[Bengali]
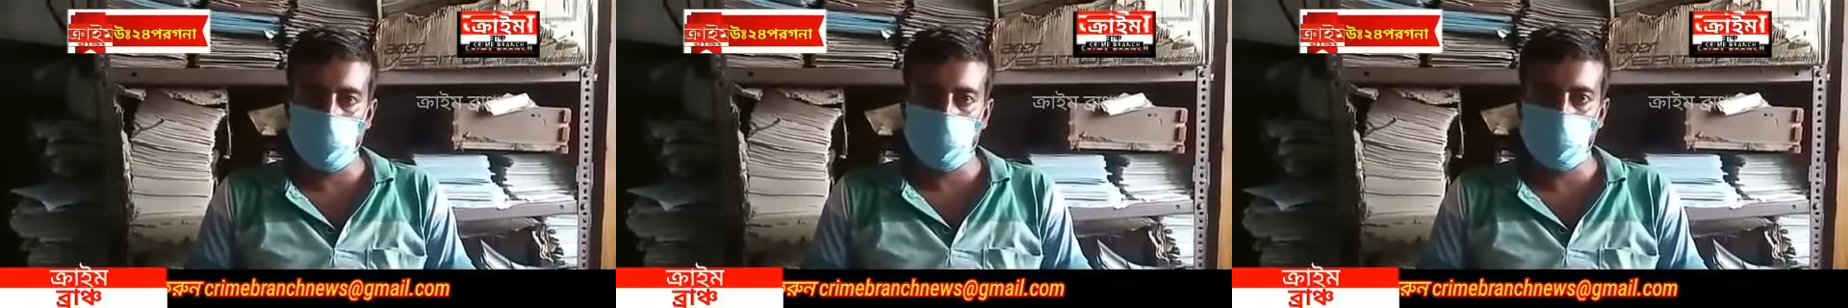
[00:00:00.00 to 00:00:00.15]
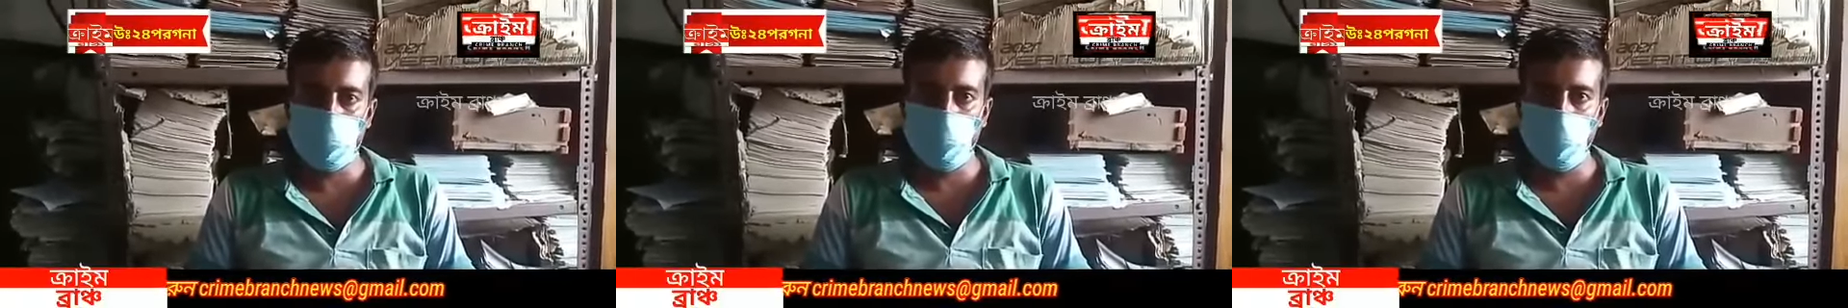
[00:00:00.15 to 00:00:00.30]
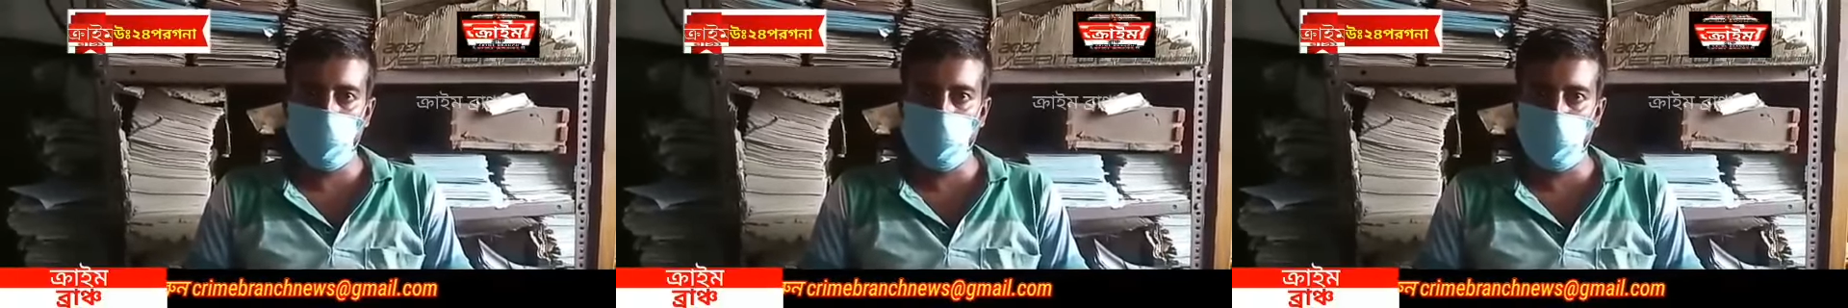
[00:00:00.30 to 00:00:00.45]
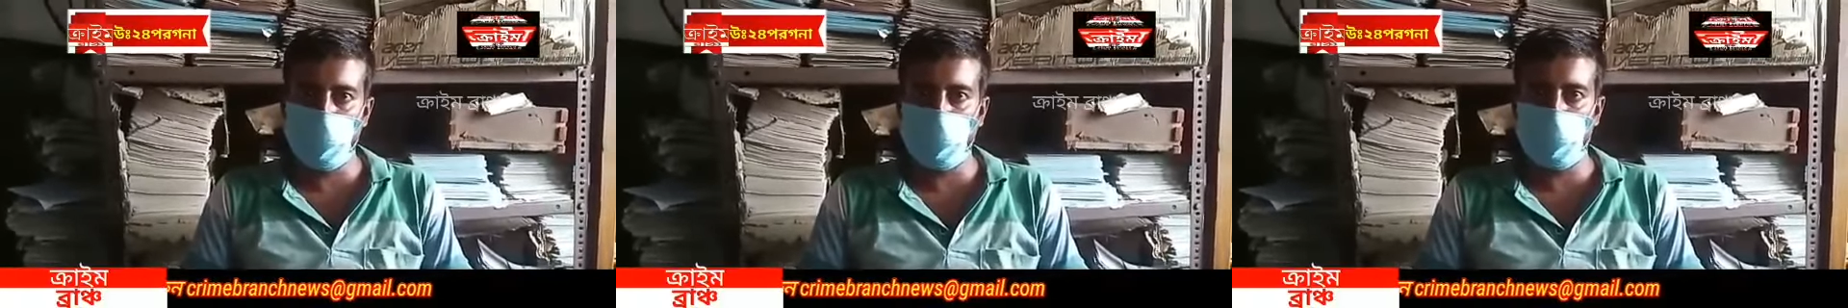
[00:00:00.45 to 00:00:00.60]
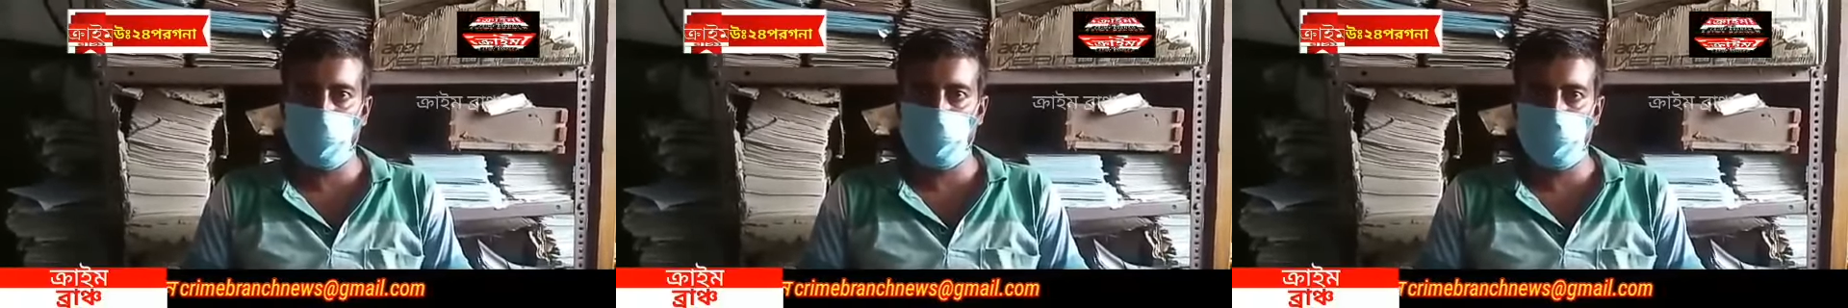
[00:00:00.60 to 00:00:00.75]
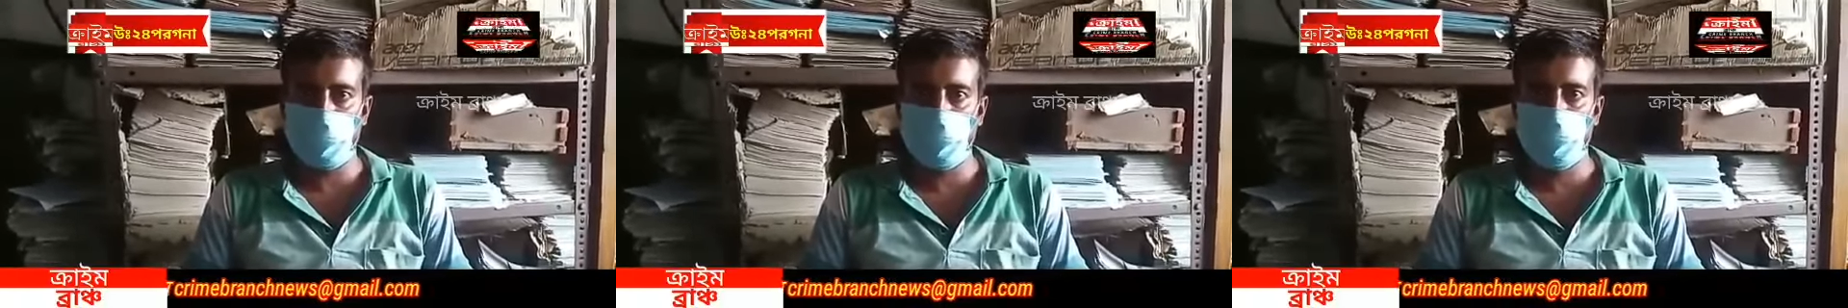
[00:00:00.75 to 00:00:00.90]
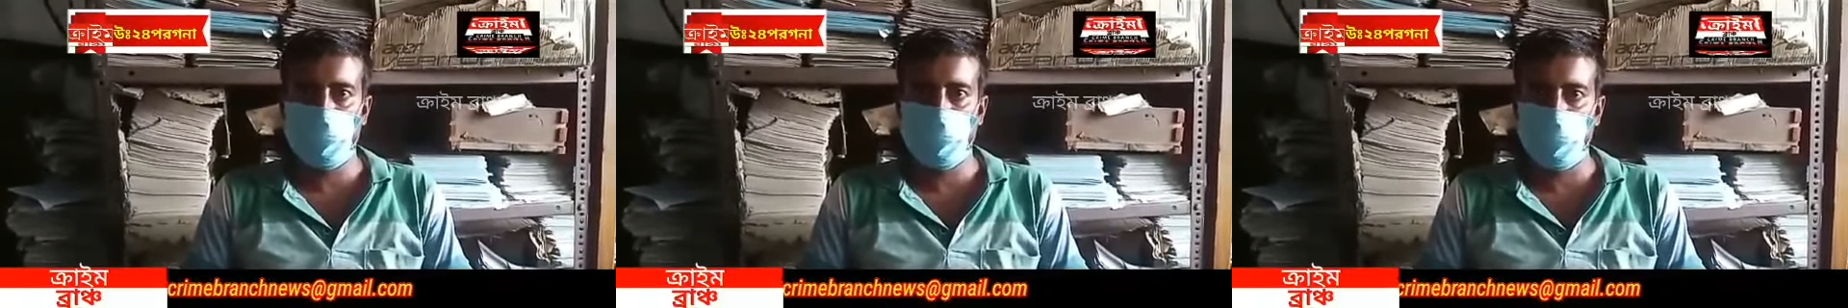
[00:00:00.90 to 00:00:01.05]
দশ গুণ বেড়ে
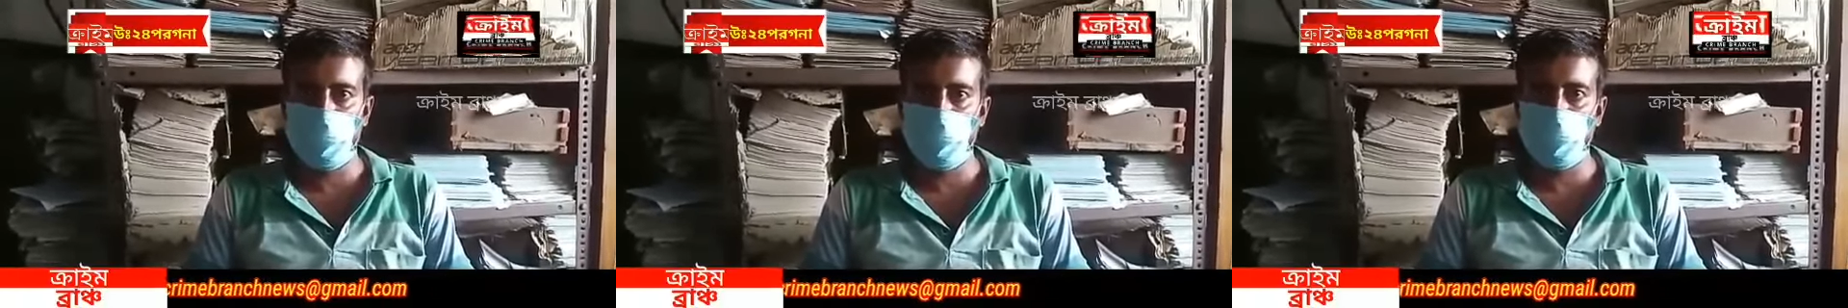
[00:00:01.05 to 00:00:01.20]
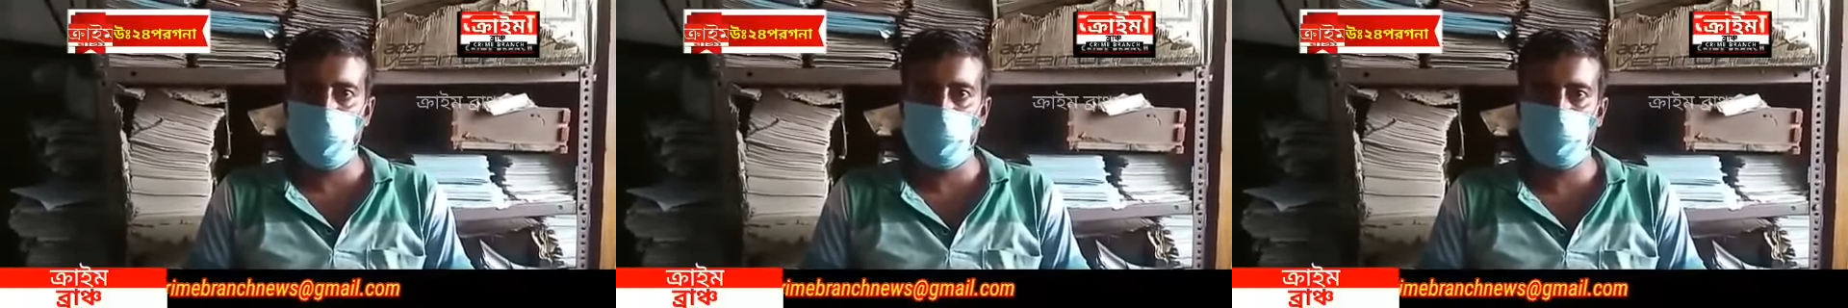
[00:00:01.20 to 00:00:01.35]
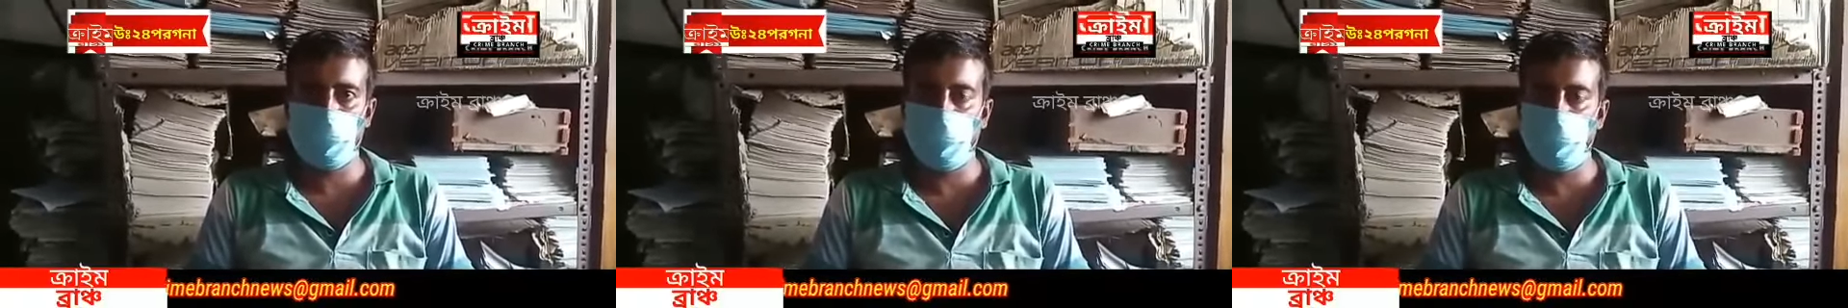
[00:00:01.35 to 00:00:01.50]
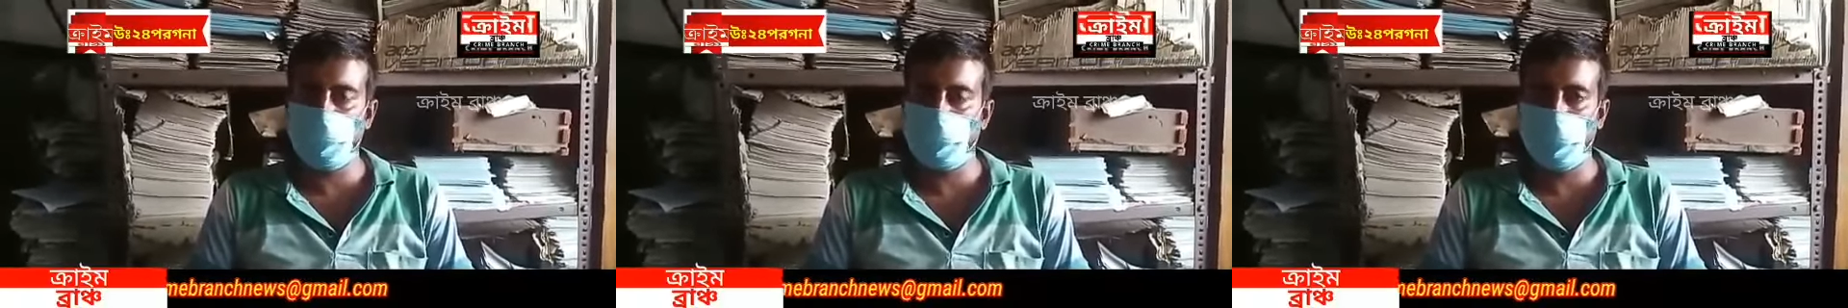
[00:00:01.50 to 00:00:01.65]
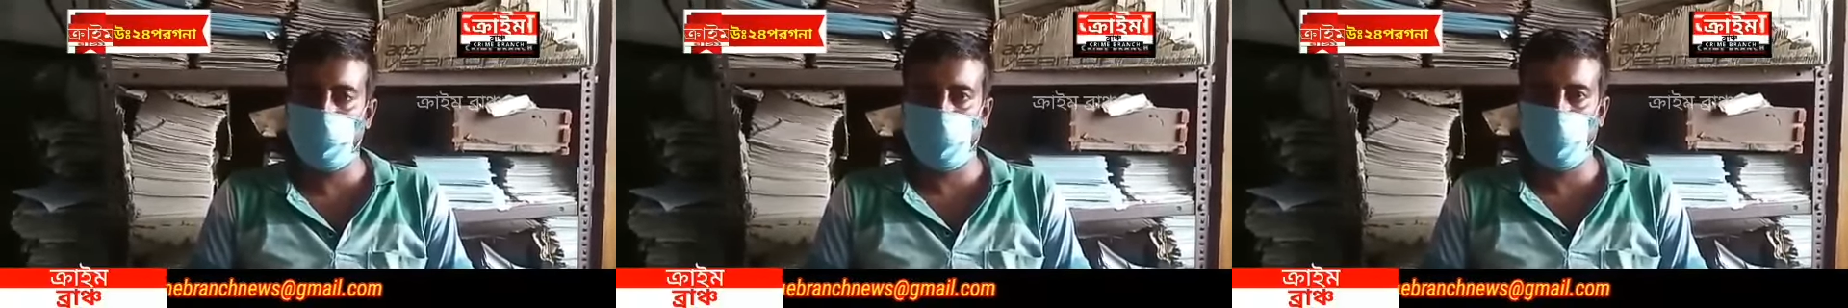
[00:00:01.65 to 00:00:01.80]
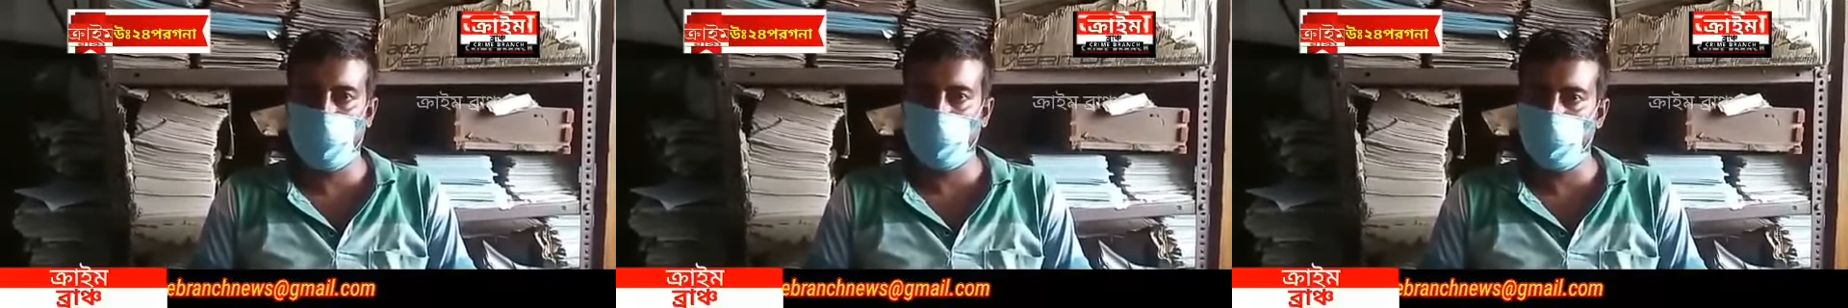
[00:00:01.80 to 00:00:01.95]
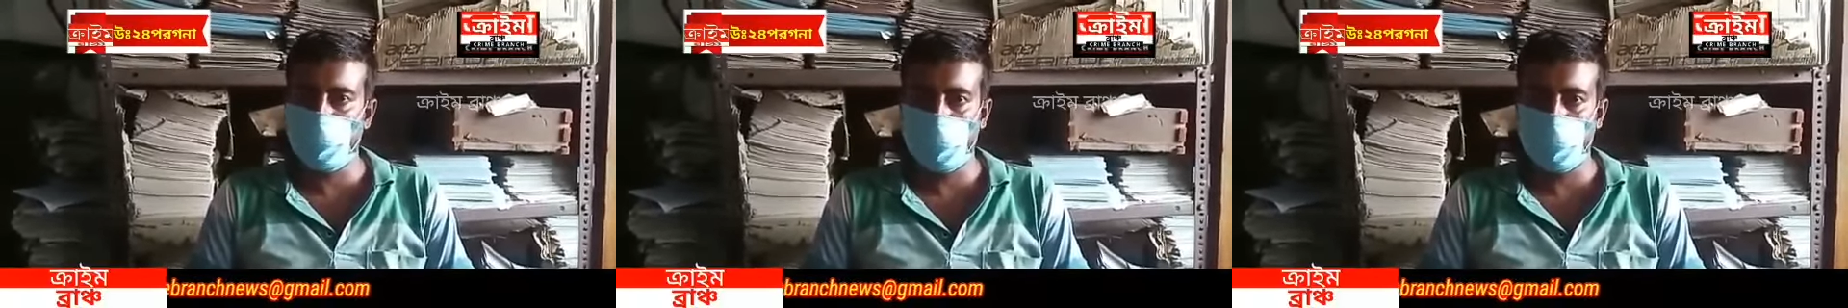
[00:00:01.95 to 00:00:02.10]
গেছে ট্রেনে আসলে সেই খরচ